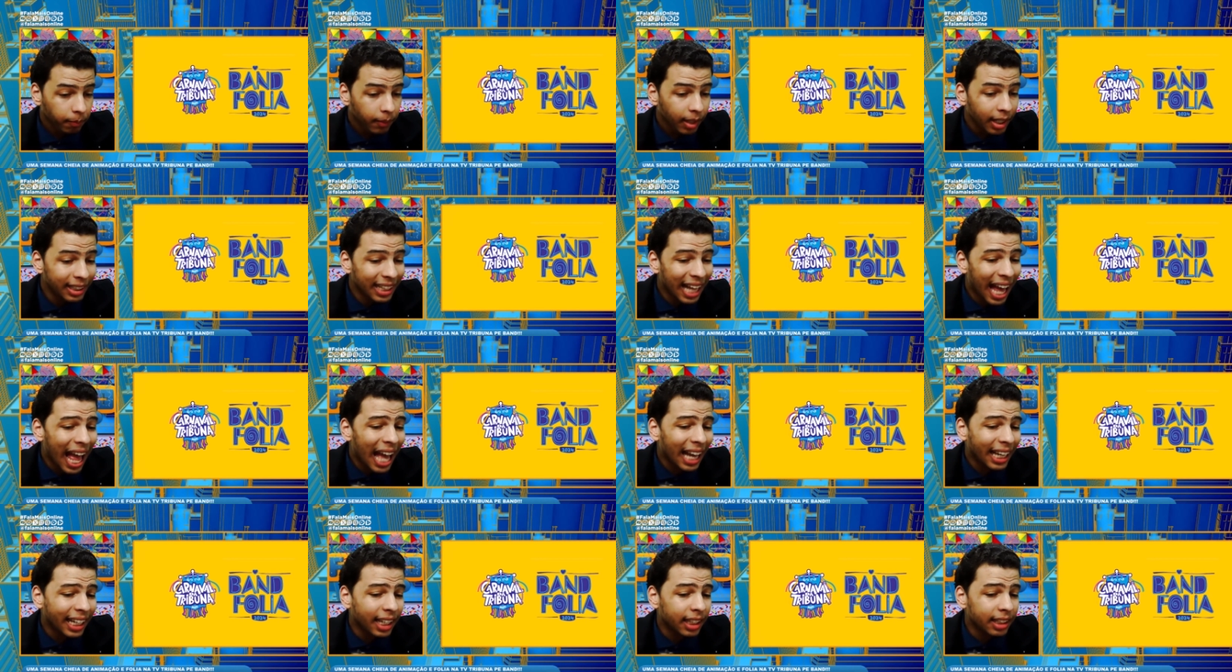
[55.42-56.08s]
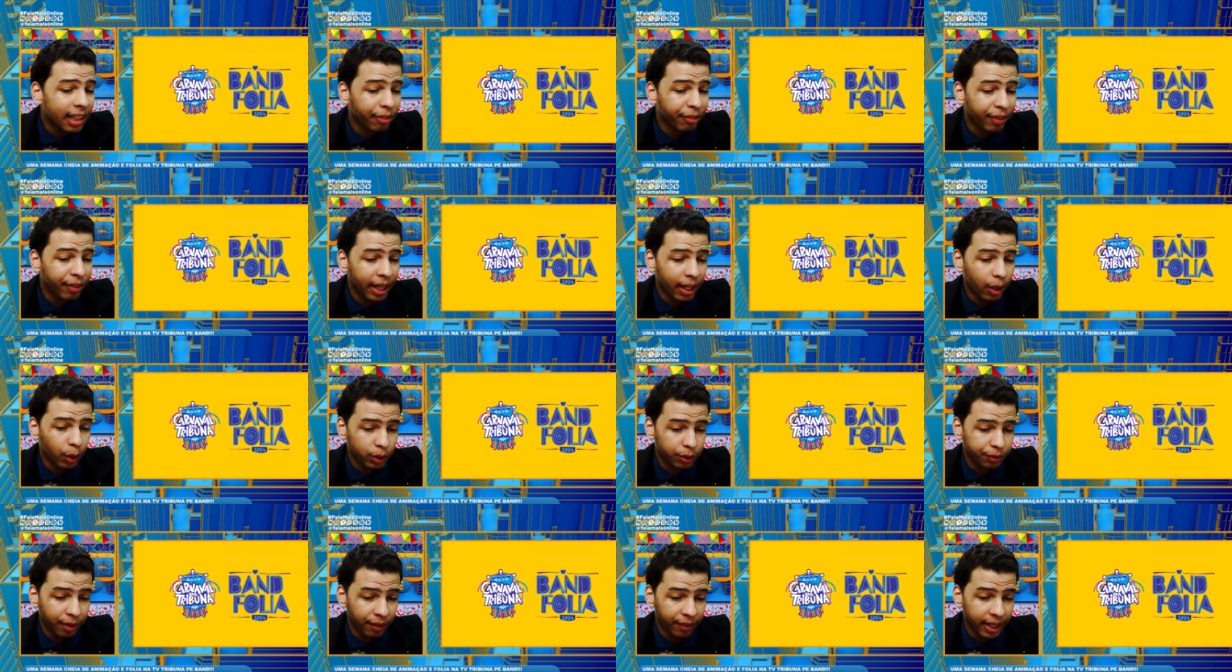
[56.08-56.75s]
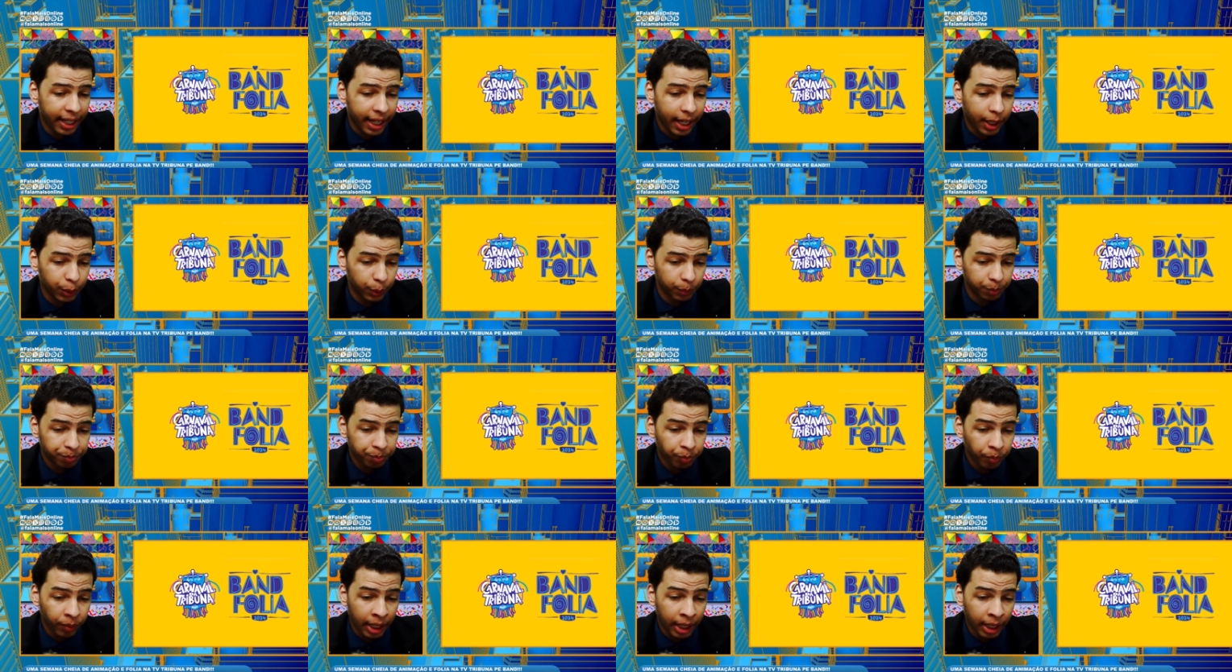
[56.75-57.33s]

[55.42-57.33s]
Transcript: Na quinta-feira, 8 de fevereiro,